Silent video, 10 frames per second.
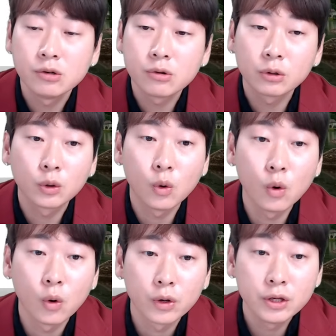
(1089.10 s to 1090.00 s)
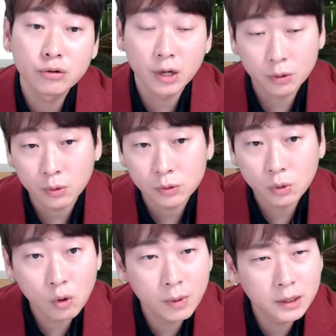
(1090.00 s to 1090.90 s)
うことを言うけど、そ
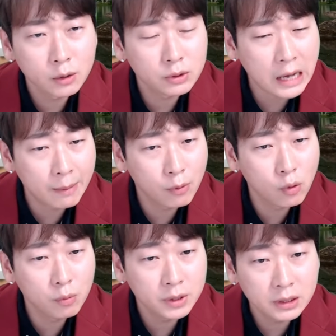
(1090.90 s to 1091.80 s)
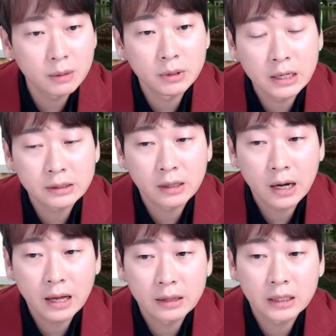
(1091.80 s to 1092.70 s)
こまでの野望を見て皆さん
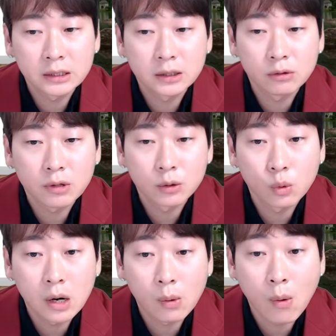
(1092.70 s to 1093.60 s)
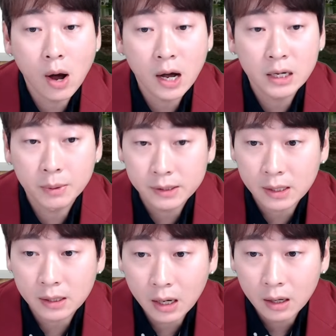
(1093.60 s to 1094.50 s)
が判断してるかどうかはわかりませ
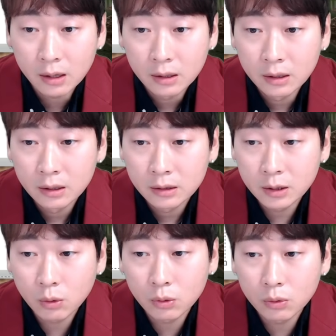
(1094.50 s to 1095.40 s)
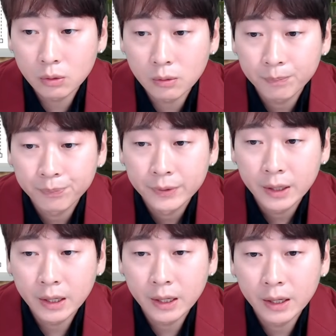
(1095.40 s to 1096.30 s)
んが、日本の、
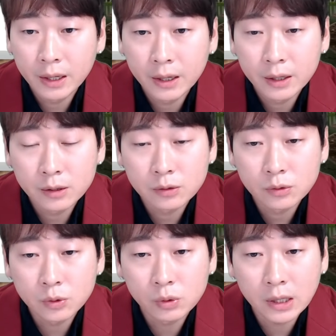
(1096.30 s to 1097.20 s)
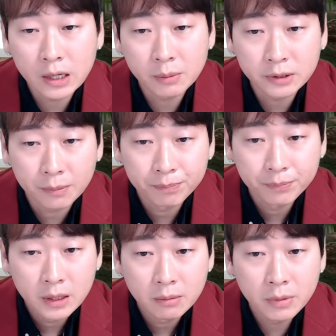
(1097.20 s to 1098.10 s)
調査がありました。
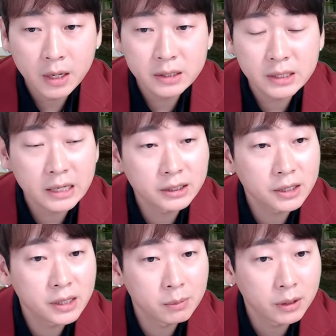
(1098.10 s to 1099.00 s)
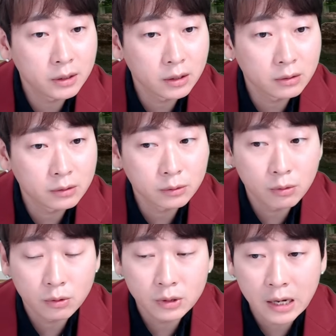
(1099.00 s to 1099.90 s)
明治安田生命っていうと
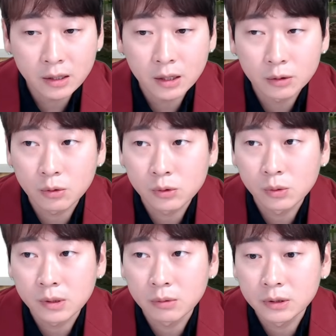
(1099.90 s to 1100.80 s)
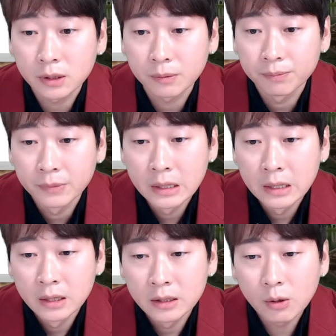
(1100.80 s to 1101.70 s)
ころでアンケートの調査をして、
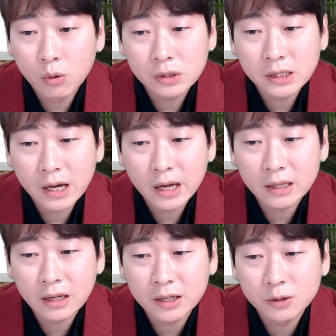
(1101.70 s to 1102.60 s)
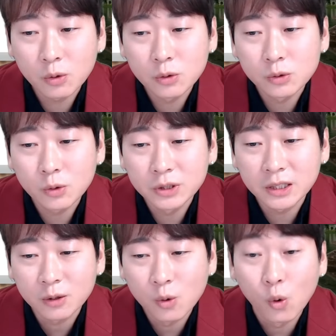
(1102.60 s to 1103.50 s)
日本人が選んだ理想の上
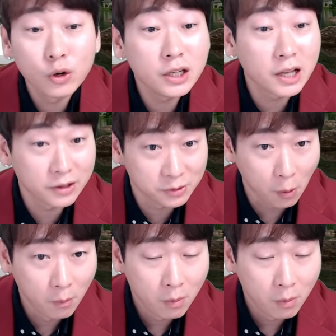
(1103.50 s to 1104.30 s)
司5位なんですよ。